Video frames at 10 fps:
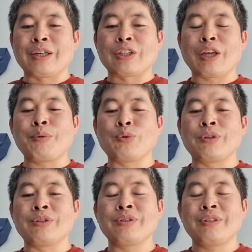그렇다면
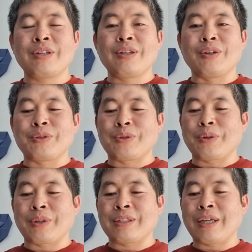우리는
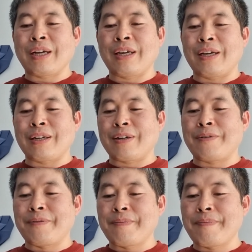어떻게 살아야
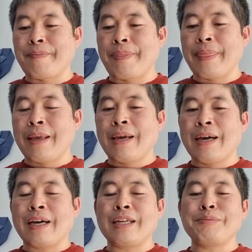할까요?
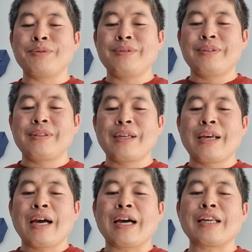하나님은
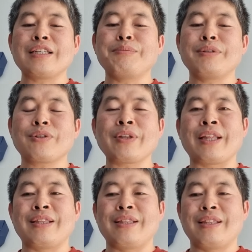하나님을
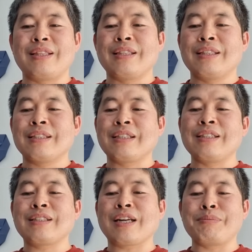떠난
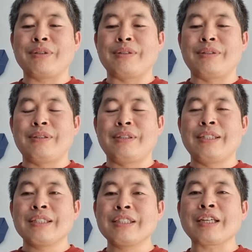그 사람들,
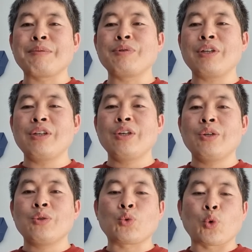그 사람들이
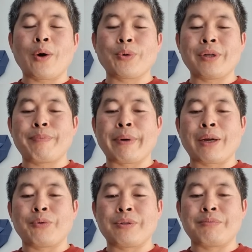돌아오기를
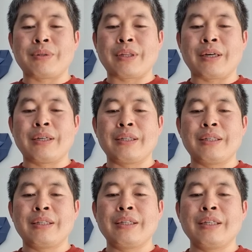바라고 있습니다.
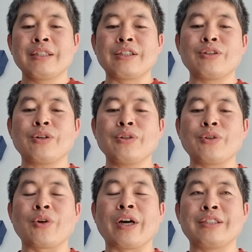그래서
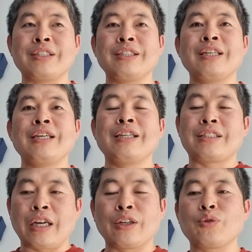여러 가지
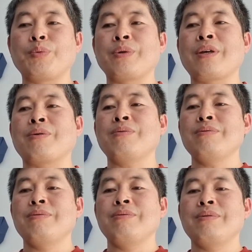재앙도
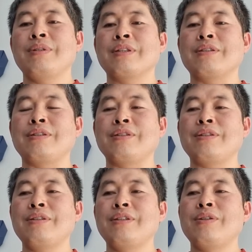보내고
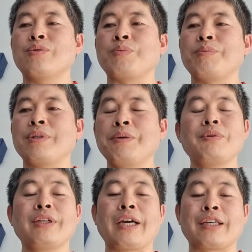그들을 좀
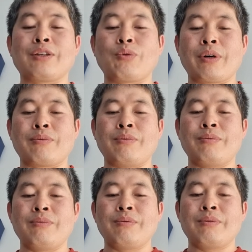힘들게 하기도 하고